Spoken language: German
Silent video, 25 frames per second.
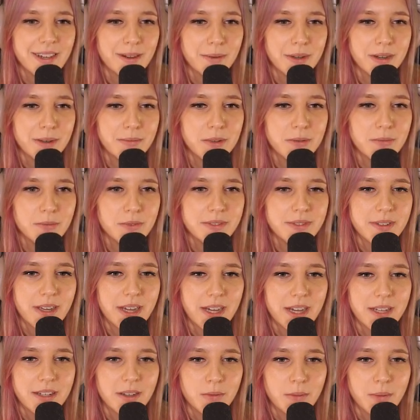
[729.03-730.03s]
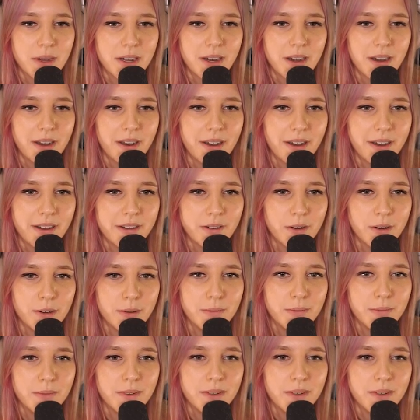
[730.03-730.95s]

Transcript: Aber damit müssen wir gerade nochmal klarkommen.